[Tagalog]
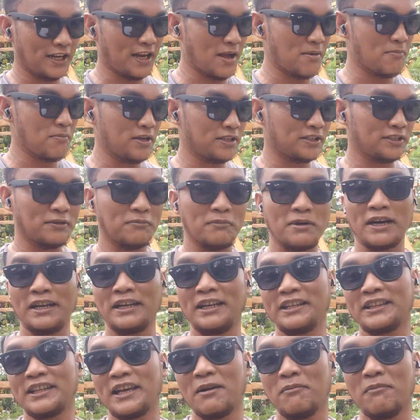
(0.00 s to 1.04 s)
salamat sa
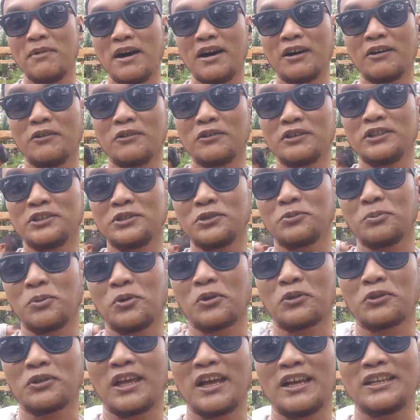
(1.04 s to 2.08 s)
mga nitabang og
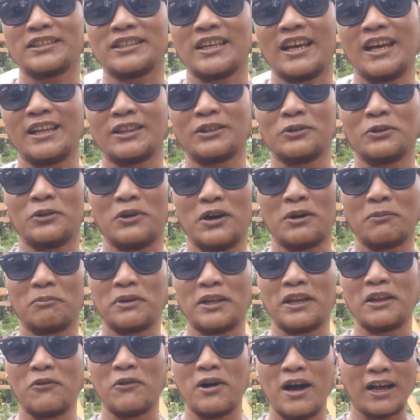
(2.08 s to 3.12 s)
disuporta sa ato ang
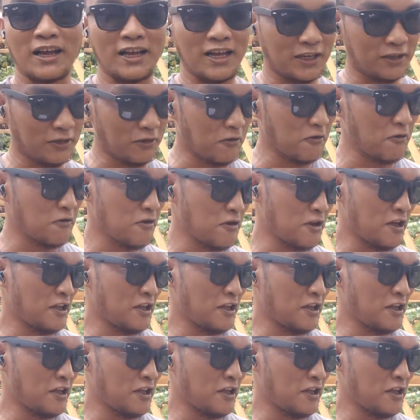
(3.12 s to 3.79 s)
panawagan no